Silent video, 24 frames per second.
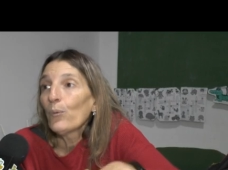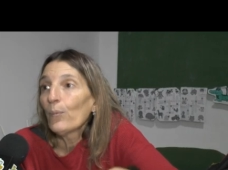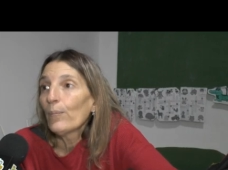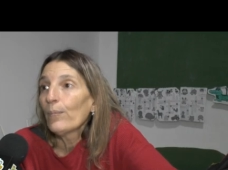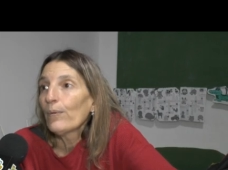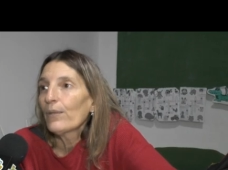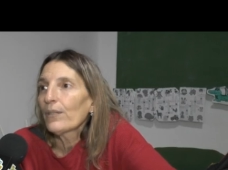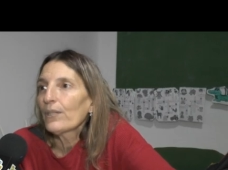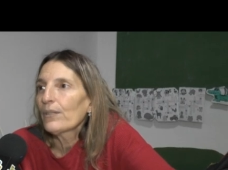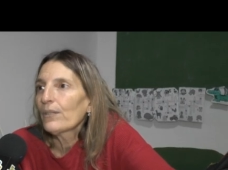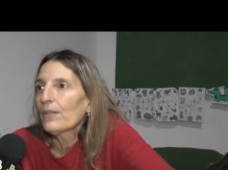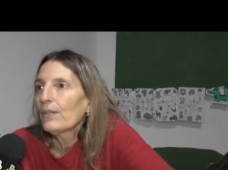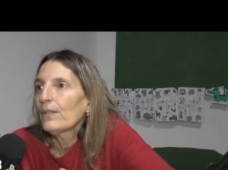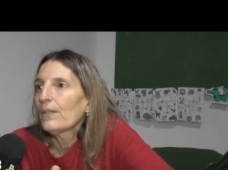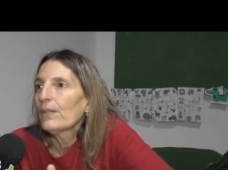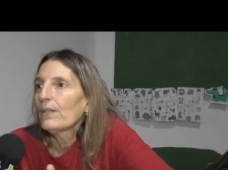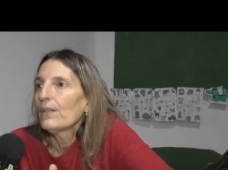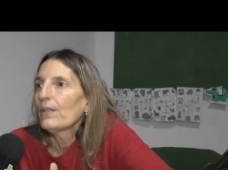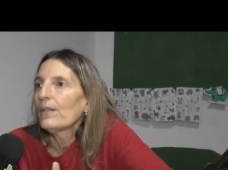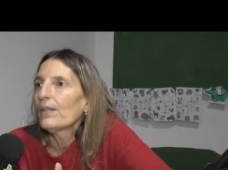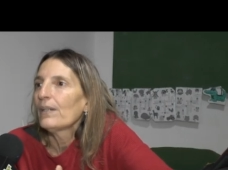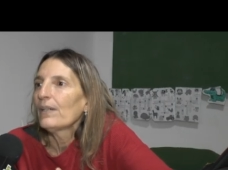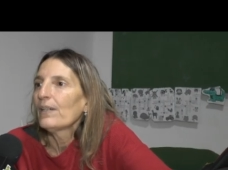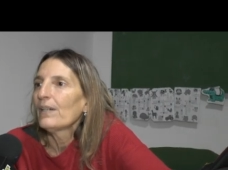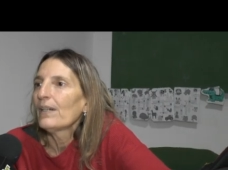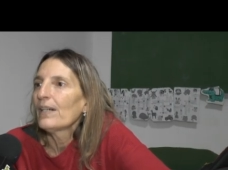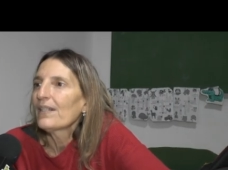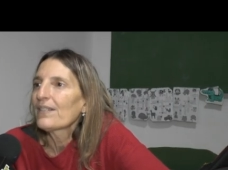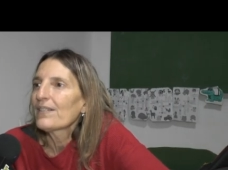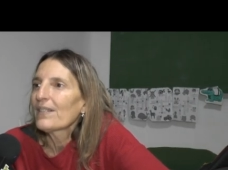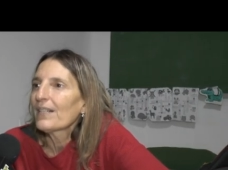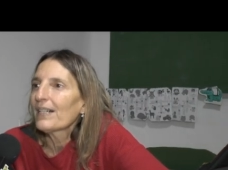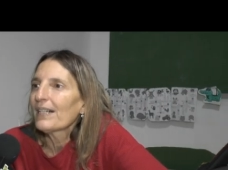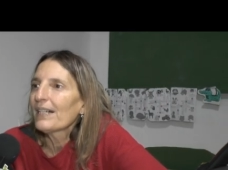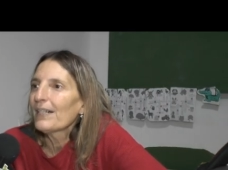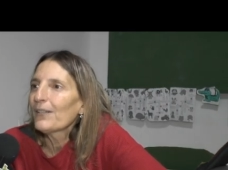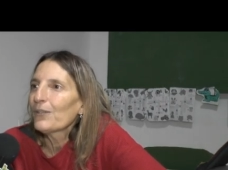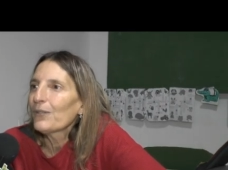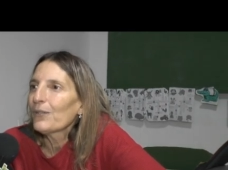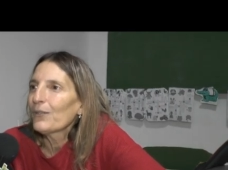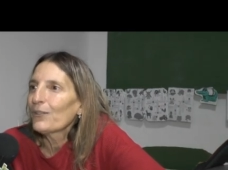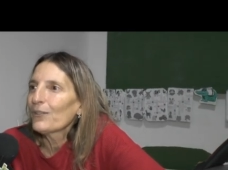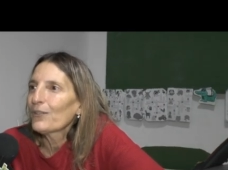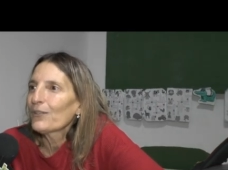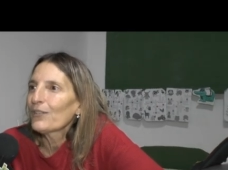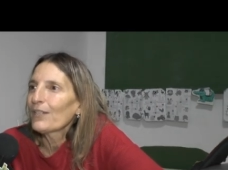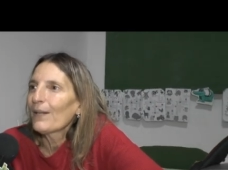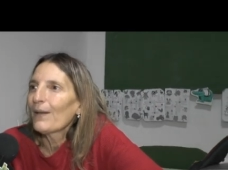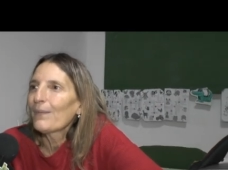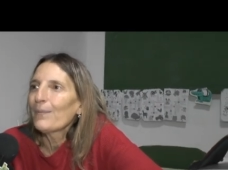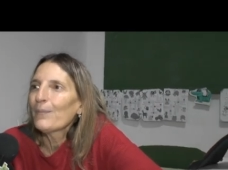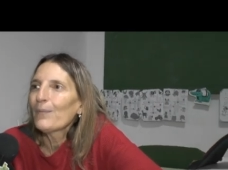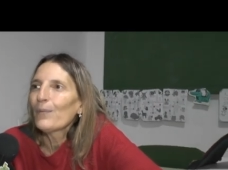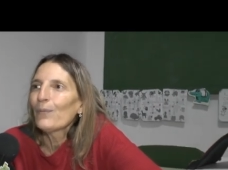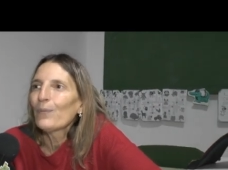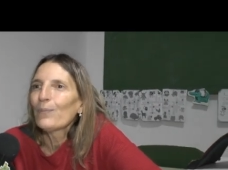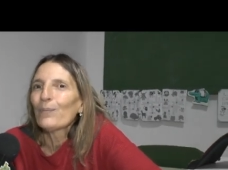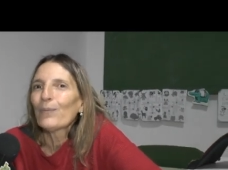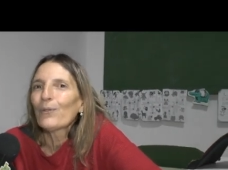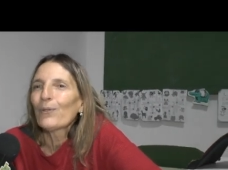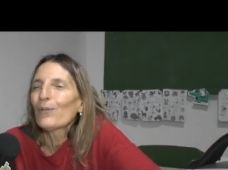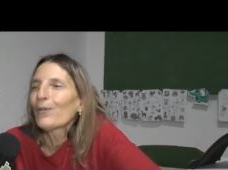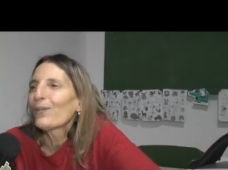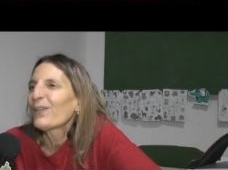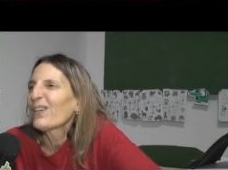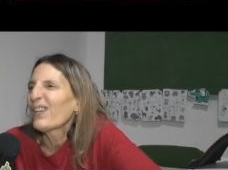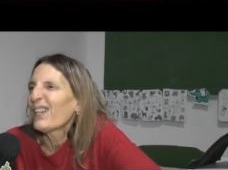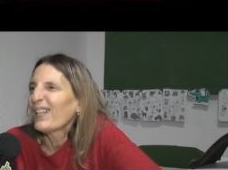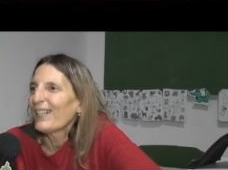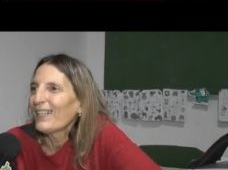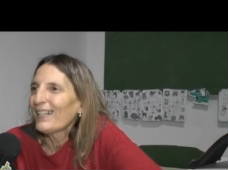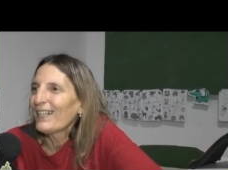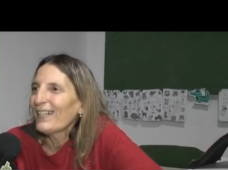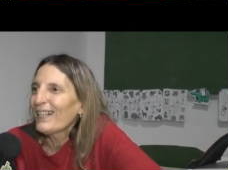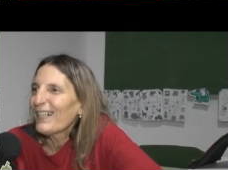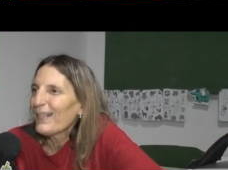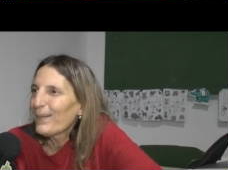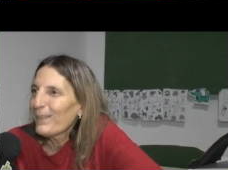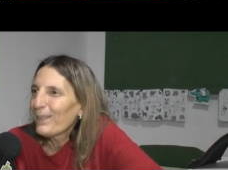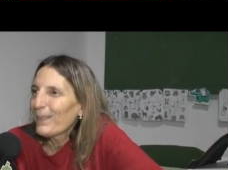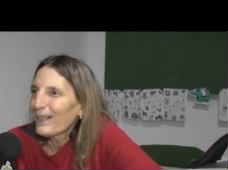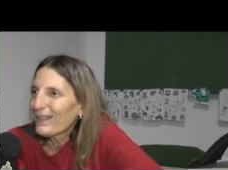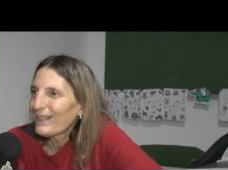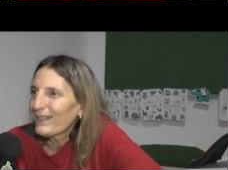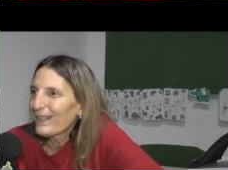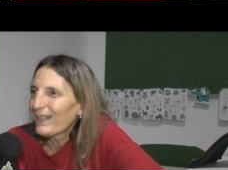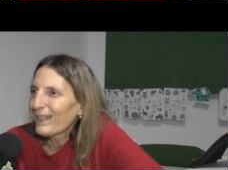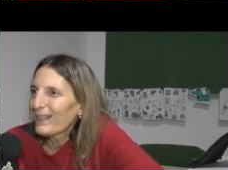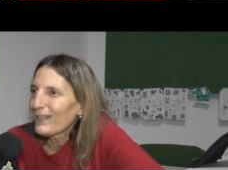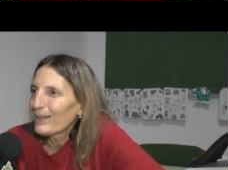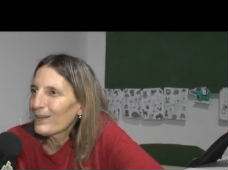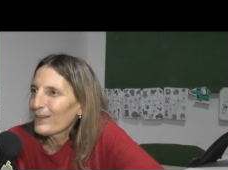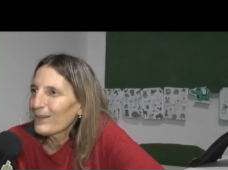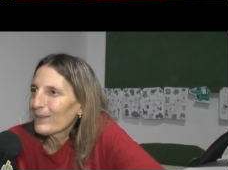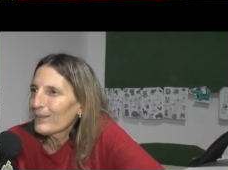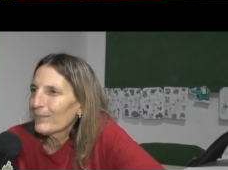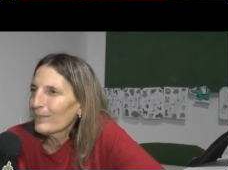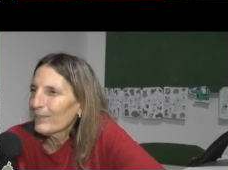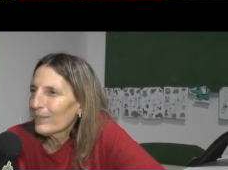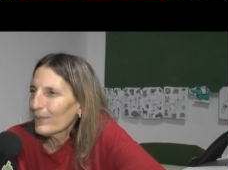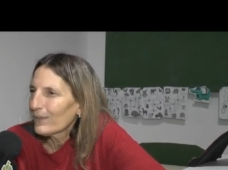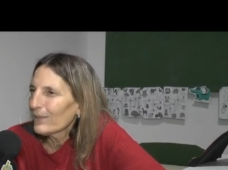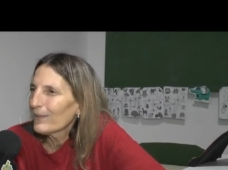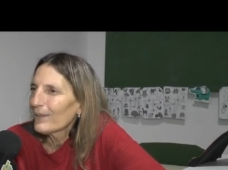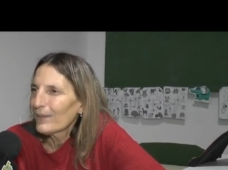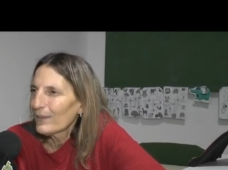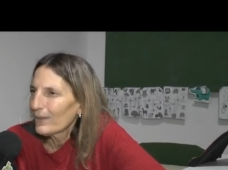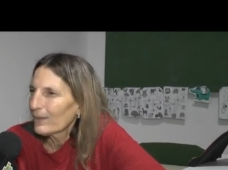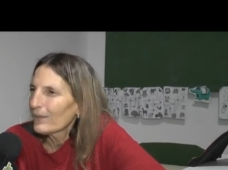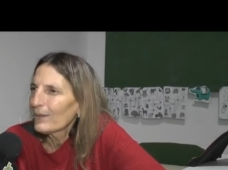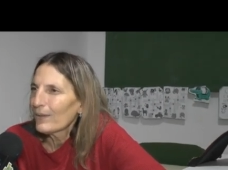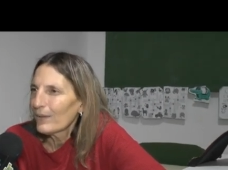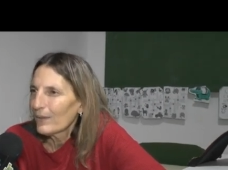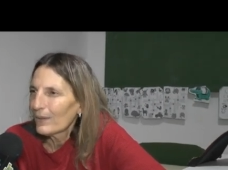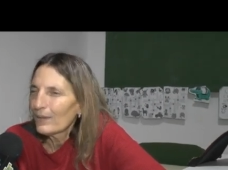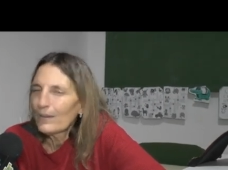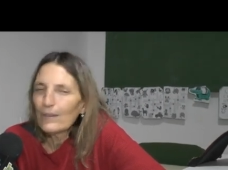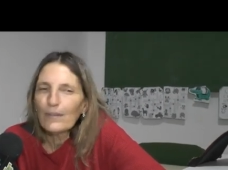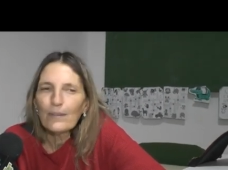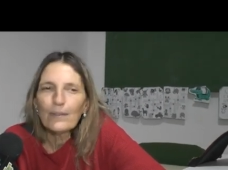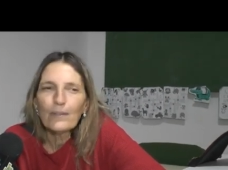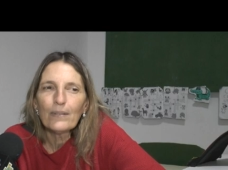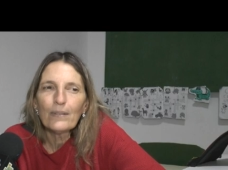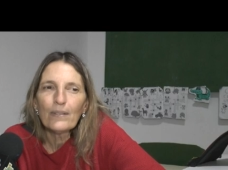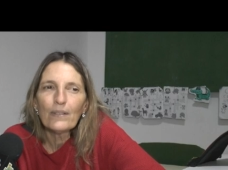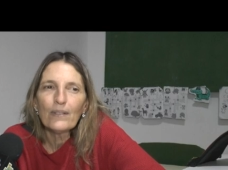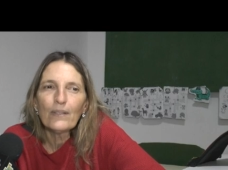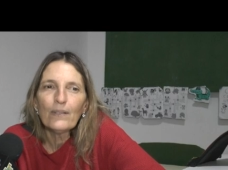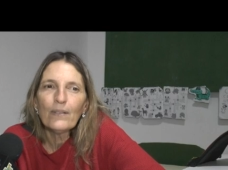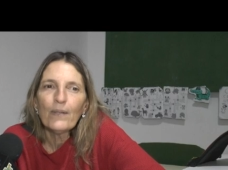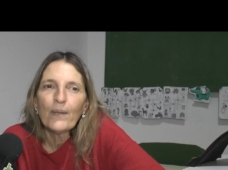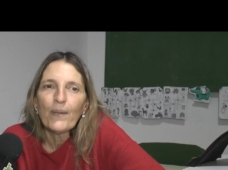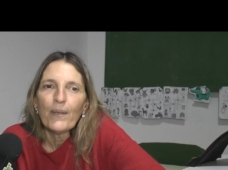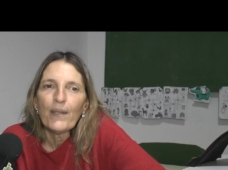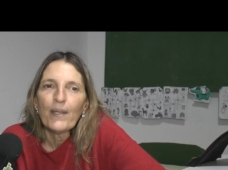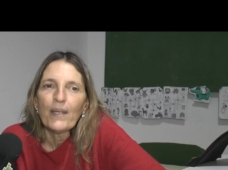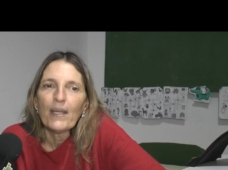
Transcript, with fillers: un poquito achacados, no sabemos un poco en general, pasa eso un poco con todo,